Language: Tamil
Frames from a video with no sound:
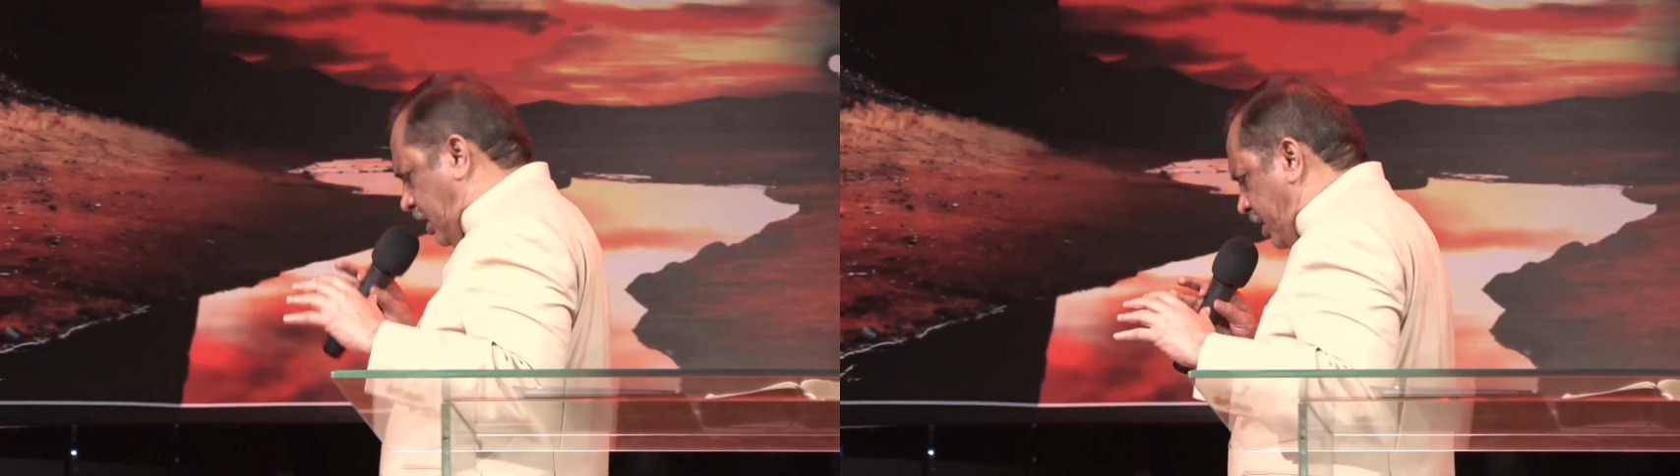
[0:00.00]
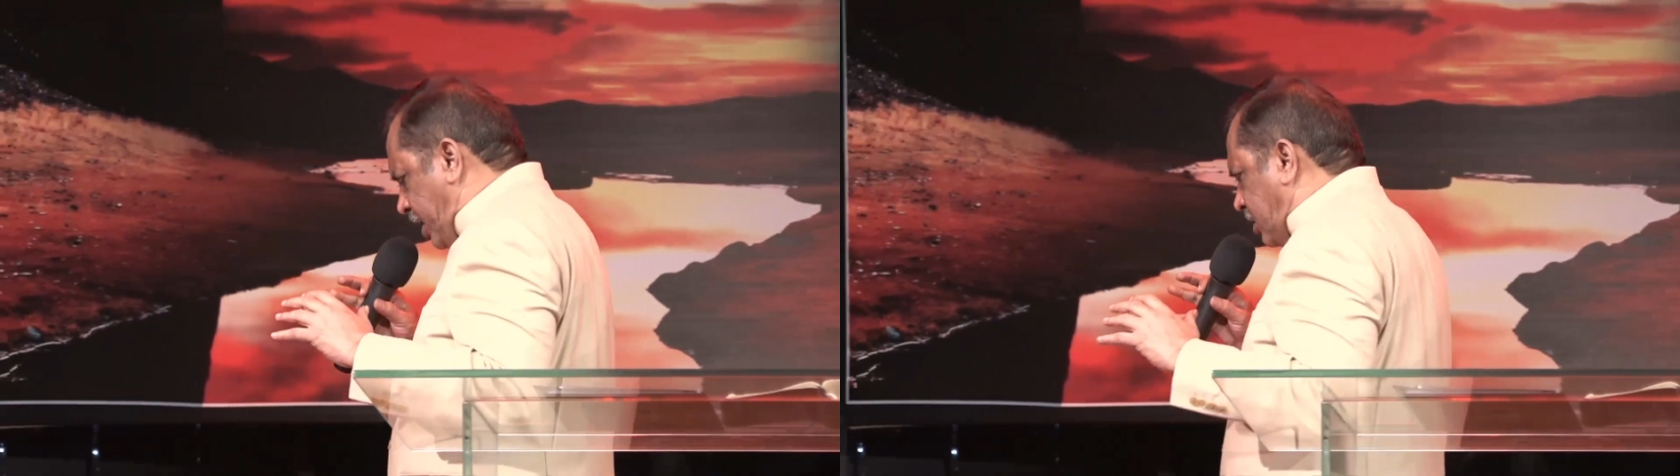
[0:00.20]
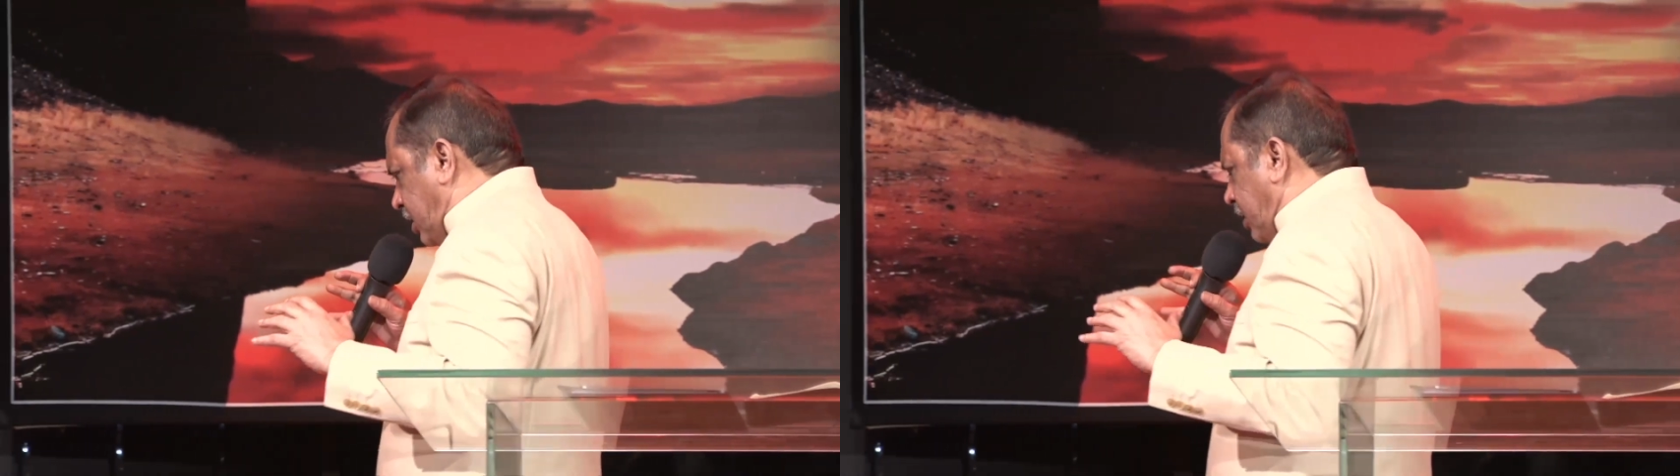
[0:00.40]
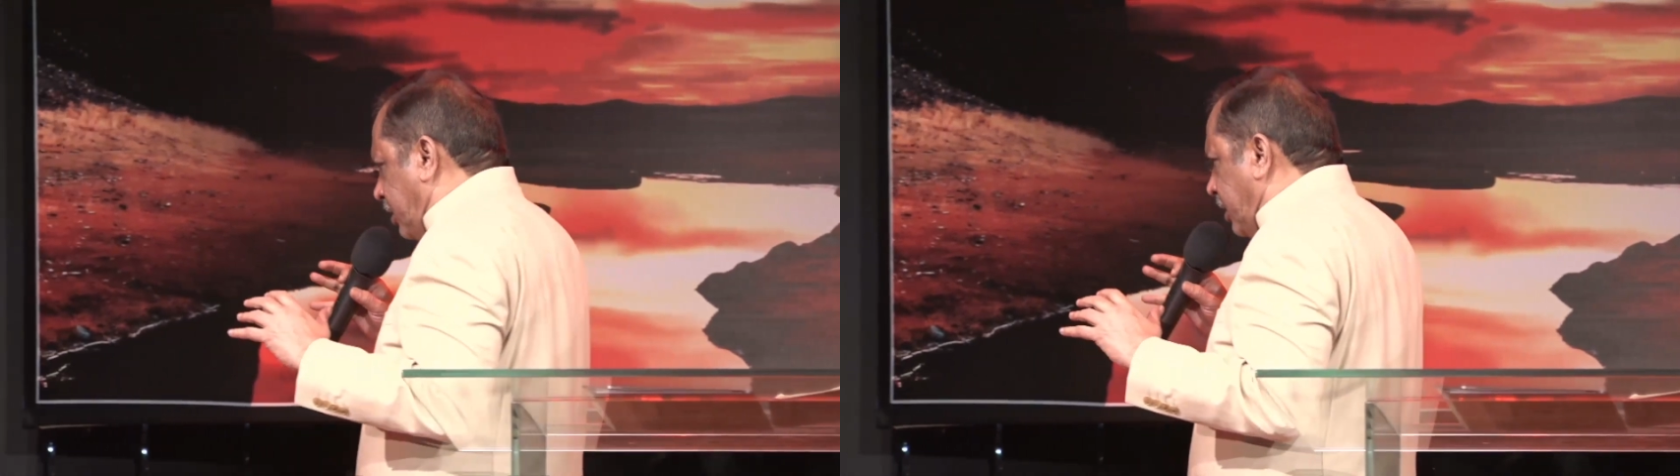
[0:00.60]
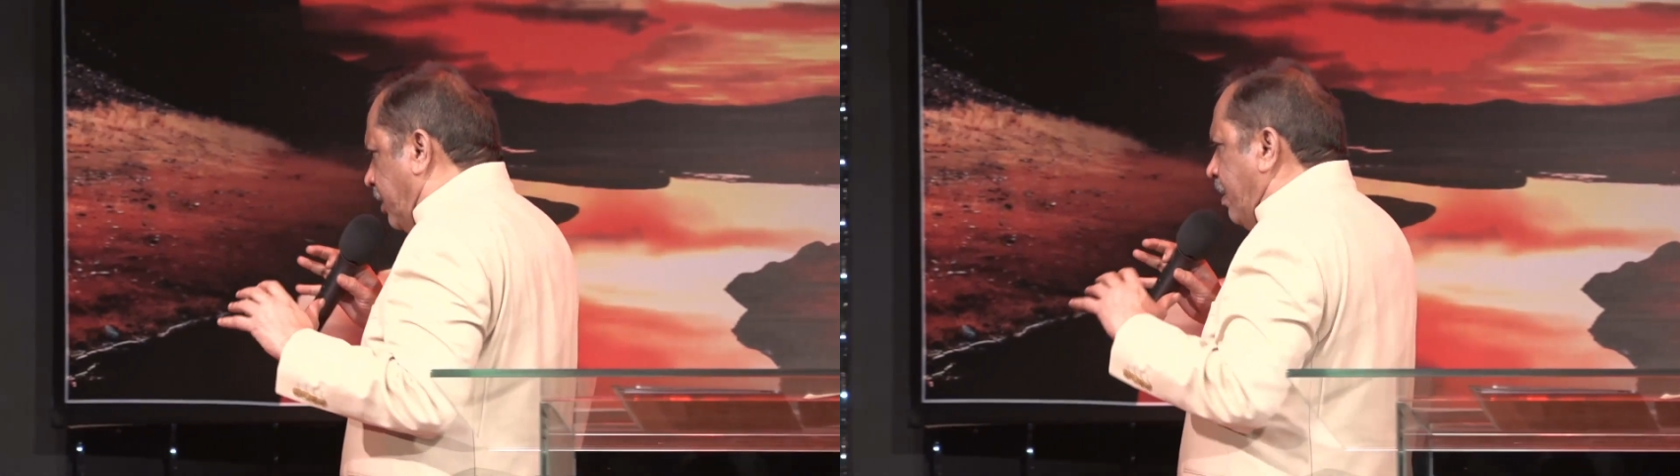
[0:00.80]
கிரிய
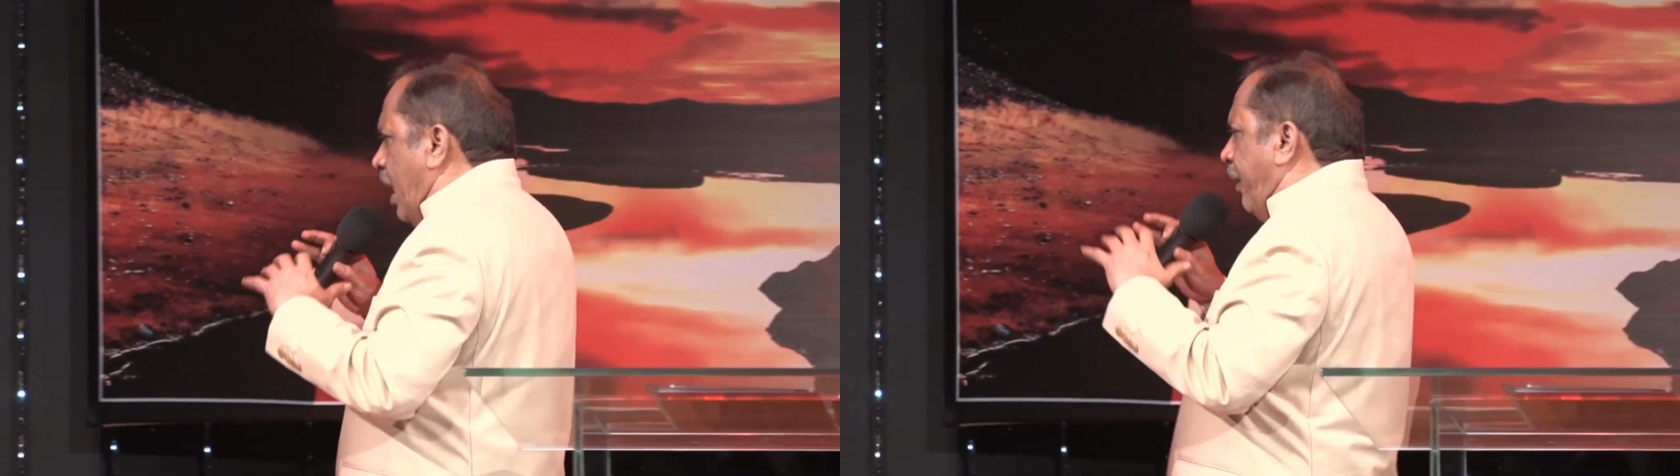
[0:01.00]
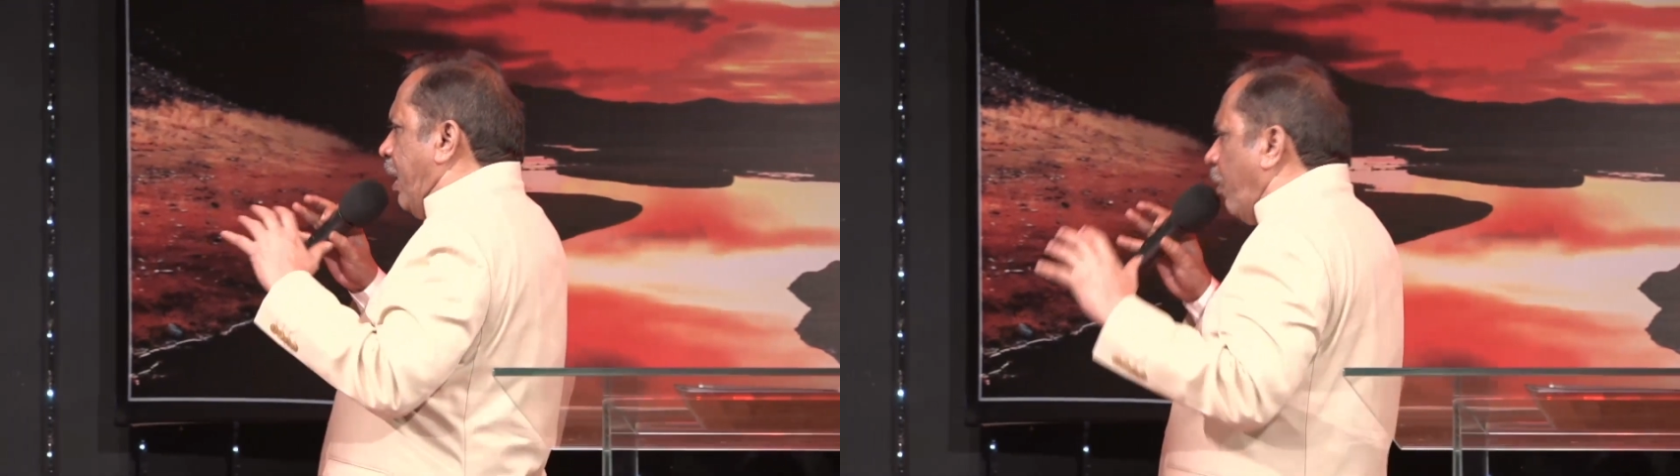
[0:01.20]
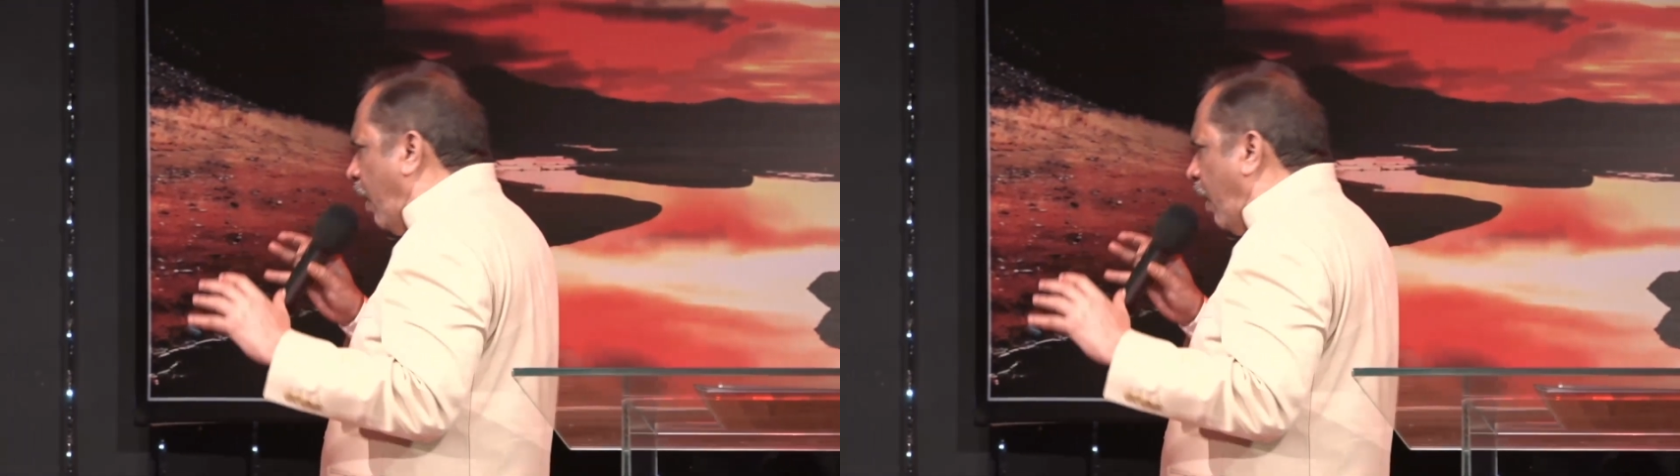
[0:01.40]
செய்து அவனுடைய